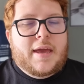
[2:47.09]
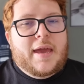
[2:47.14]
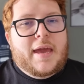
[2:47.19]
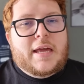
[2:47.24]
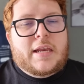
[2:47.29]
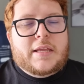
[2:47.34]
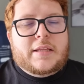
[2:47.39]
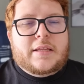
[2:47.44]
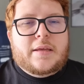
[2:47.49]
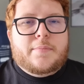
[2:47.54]

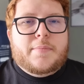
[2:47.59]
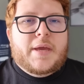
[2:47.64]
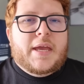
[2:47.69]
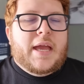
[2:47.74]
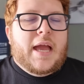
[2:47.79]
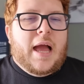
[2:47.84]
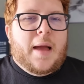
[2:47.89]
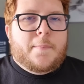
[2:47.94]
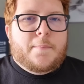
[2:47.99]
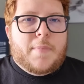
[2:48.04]
Ela
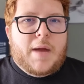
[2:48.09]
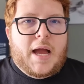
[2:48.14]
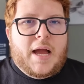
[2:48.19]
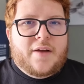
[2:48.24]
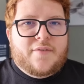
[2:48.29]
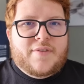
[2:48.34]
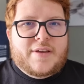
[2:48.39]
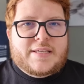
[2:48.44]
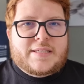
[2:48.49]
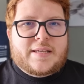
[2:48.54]
também
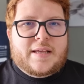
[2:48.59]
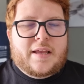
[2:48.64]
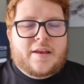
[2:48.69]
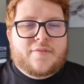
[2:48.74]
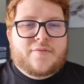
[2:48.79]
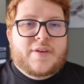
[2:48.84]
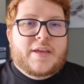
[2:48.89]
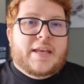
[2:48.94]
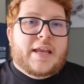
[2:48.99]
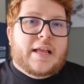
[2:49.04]
amava
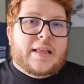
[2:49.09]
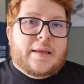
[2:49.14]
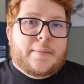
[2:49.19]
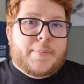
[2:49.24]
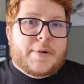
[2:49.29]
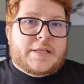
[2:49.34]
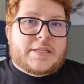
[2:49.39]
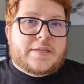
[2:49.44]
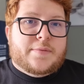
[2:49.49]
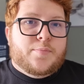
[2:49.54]
escrever e até
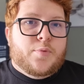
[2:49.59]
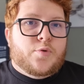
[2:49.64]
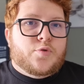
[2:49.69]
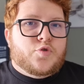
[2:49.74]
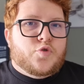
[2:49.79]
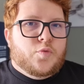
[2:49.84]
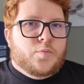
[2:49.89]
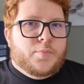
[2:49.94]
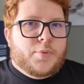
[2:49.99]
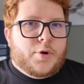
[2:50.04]
participou
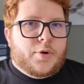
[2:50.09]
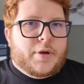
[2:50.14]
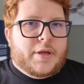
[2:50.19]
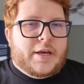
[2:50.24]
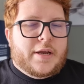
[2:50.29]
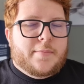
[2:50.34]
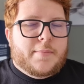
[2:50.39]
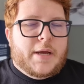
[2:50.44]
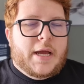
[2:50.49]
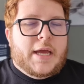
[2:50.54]
de um
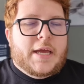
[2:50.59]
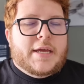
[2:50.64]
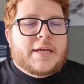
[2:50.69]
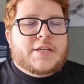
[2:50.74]
programa